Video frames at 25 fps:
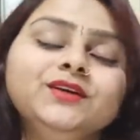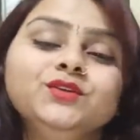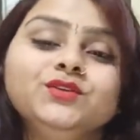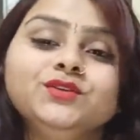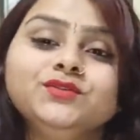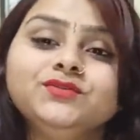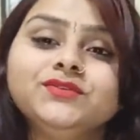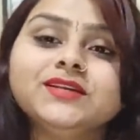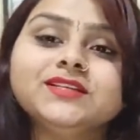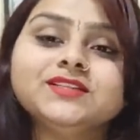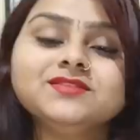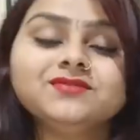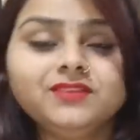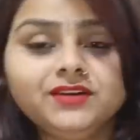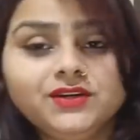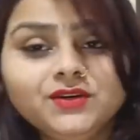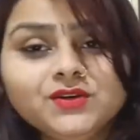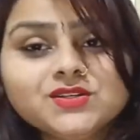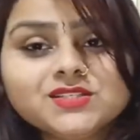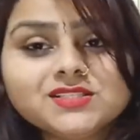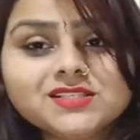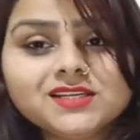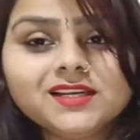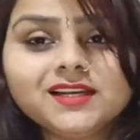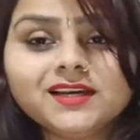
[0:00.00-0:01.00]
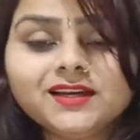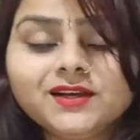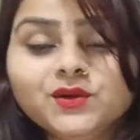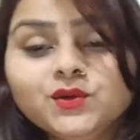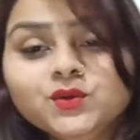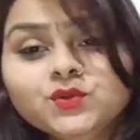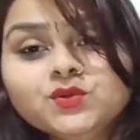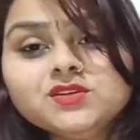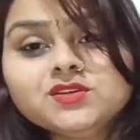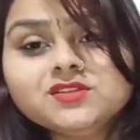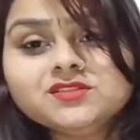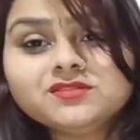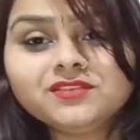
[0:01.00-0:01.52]
तो फ्रेंड्स वीडियो अच्छी लगी
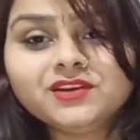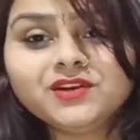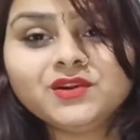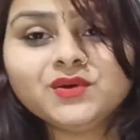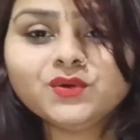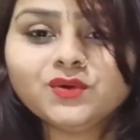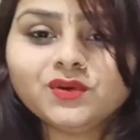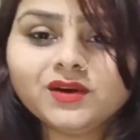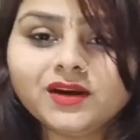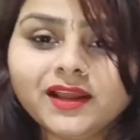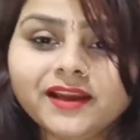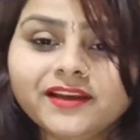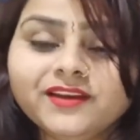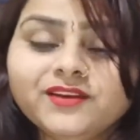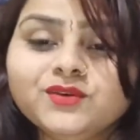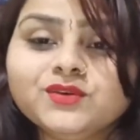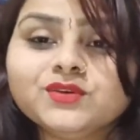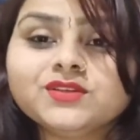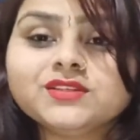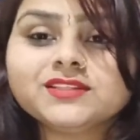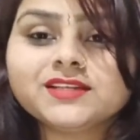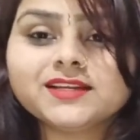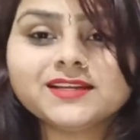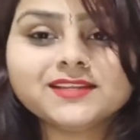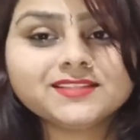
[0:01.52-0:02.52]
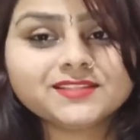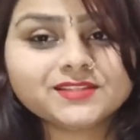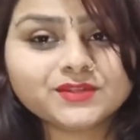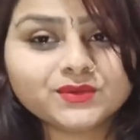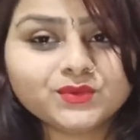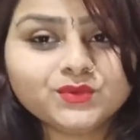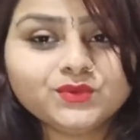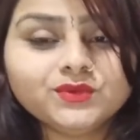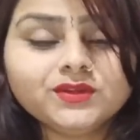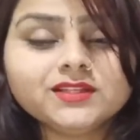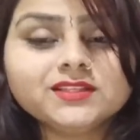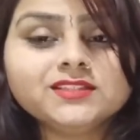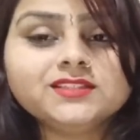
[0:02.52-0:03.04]
हो तो इस वीडियो को लाइक और शेयर
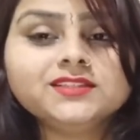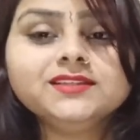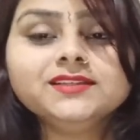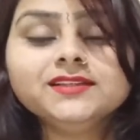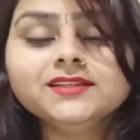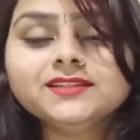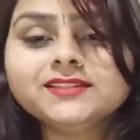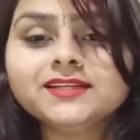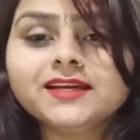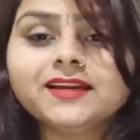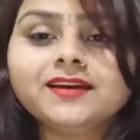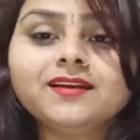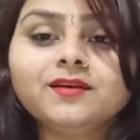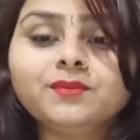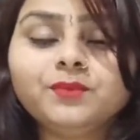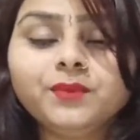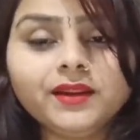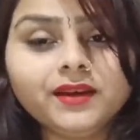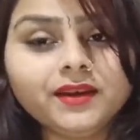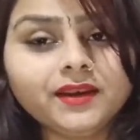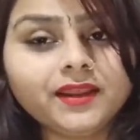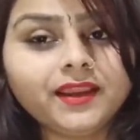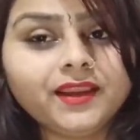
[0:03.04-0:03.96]
ज़रूर कर दीजिए चैनल पर